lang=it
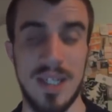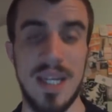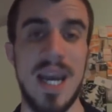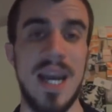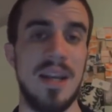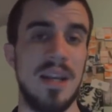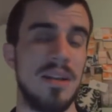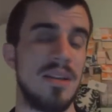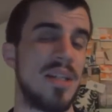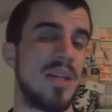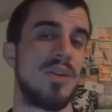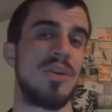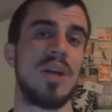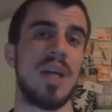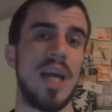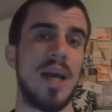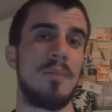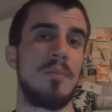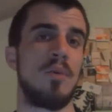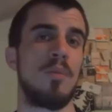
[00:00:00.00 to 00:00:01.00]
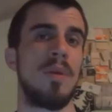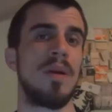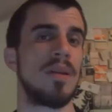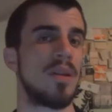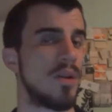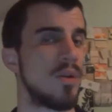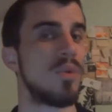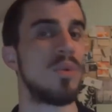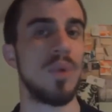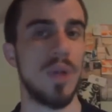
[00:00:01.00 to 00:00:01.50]
Ieri c'era in campo
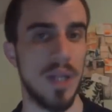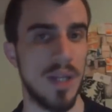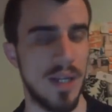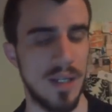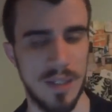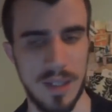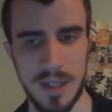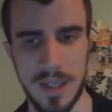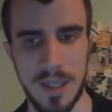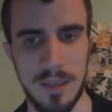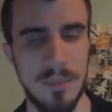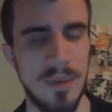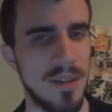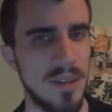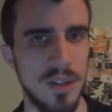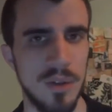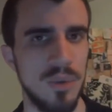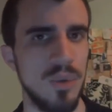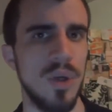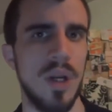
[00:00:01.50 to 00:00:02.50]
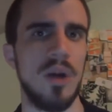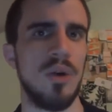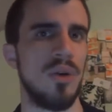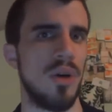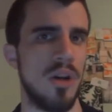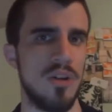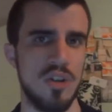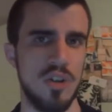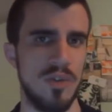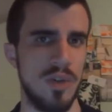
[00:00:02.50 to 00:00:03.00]
Bentancur e Chedira. Bentancur è
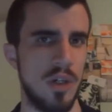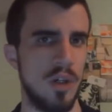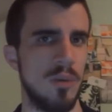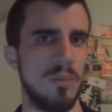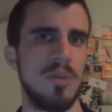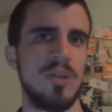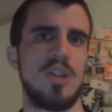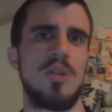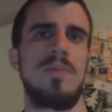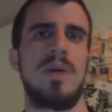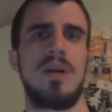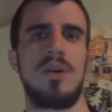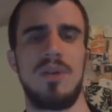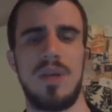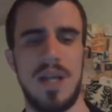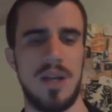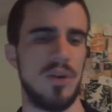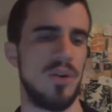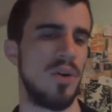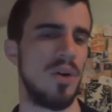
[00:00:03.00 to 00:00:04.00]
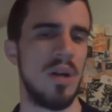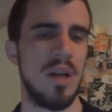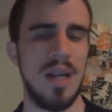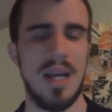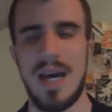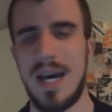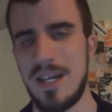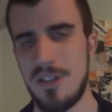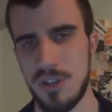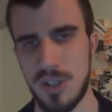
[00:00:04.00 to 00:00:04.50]
ancora giovane, non possiamo paragonarlo
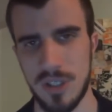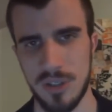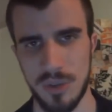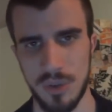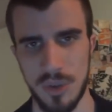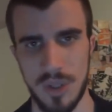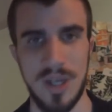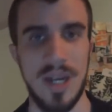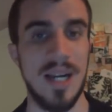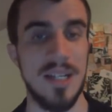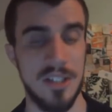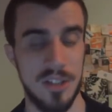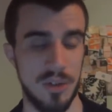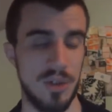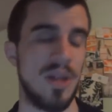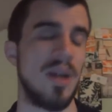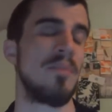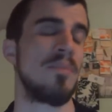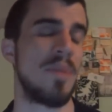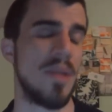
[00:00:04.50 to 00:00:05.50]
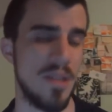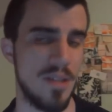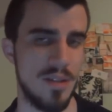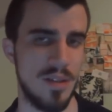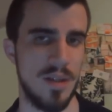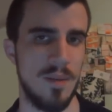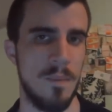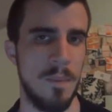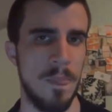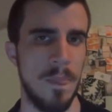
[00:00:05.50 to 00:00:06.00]
ai giocatori, ai
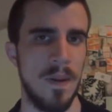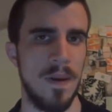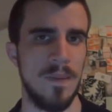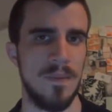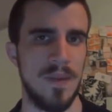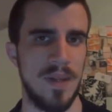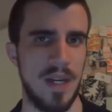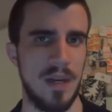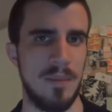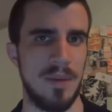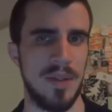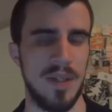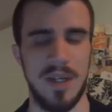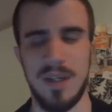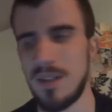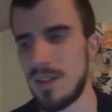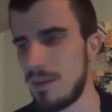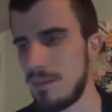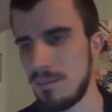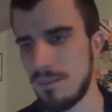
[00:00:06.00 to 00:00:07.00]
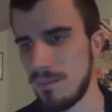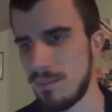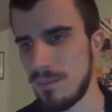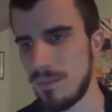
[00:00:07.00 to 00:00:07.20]
centrocampisti del Real Madrid.